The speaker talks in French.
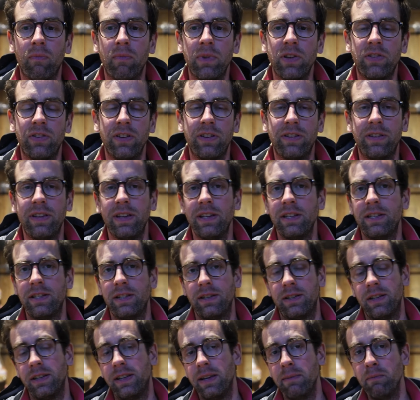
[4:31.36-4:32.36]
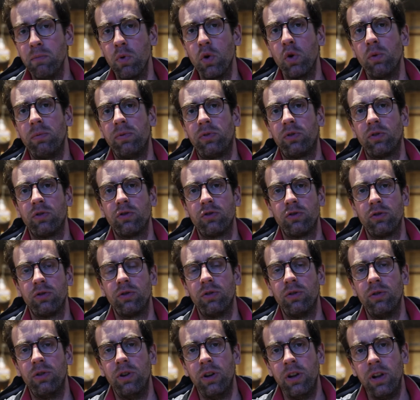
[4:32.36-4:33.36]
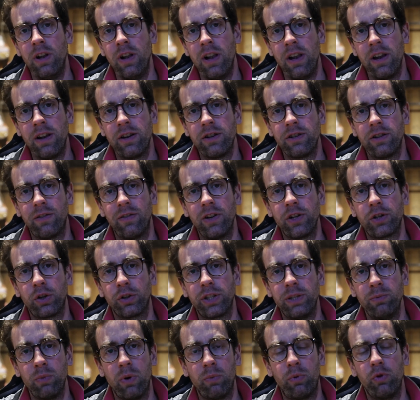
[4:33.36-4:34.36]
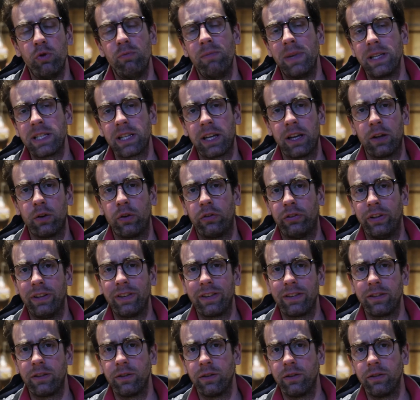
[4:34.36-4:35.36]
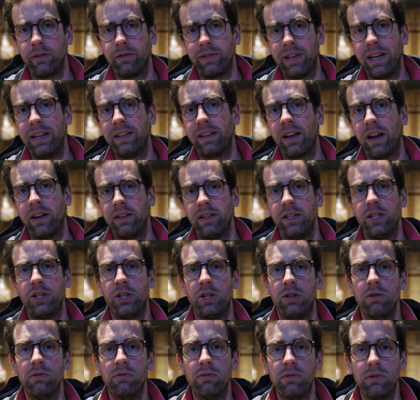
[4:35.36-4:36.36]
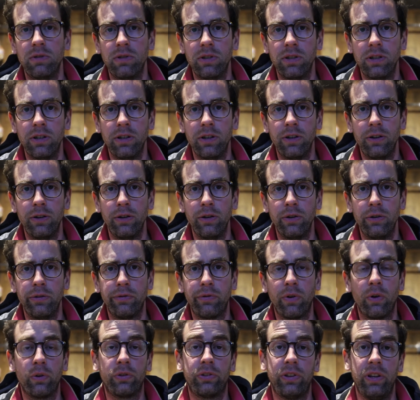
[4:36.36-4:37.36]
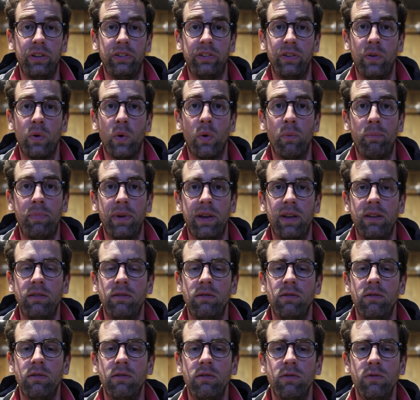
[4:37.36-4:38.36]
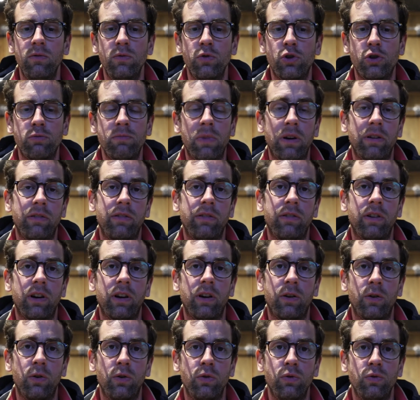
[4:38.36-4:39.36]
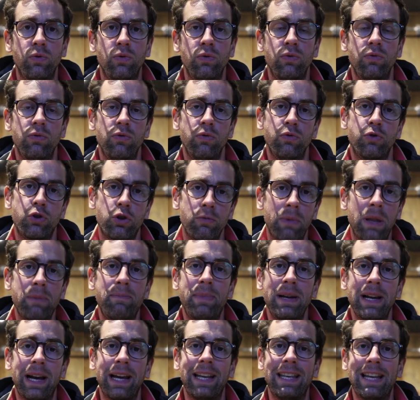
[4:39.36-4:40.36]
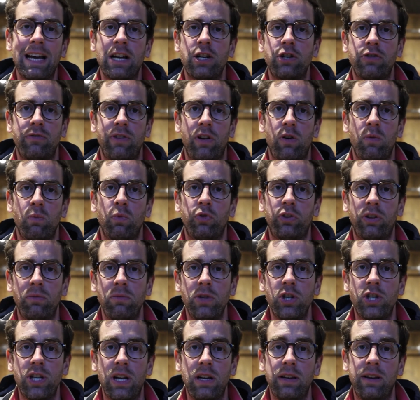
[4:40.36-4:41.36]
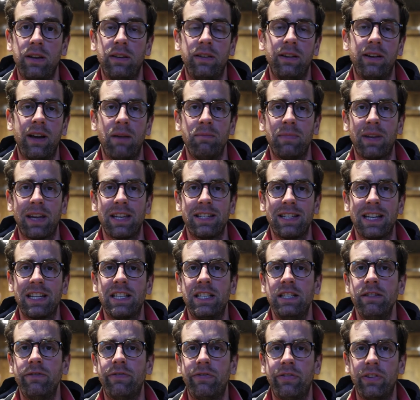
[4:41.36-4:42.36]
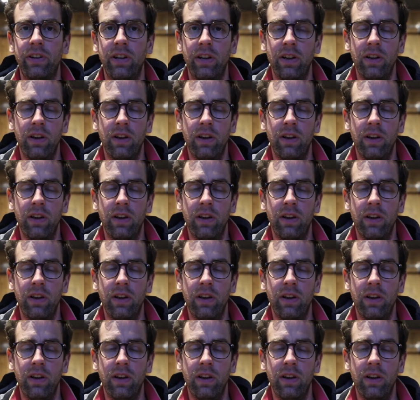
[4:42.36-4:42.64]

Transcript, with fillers: mais c'était, beau parce que j'avais le sentiment peu de m'inscrire dans cette vieille tradition française et européenne du, chemin chemin de pèlerinage vers le Mont Saint-Michel qui était quand même très actif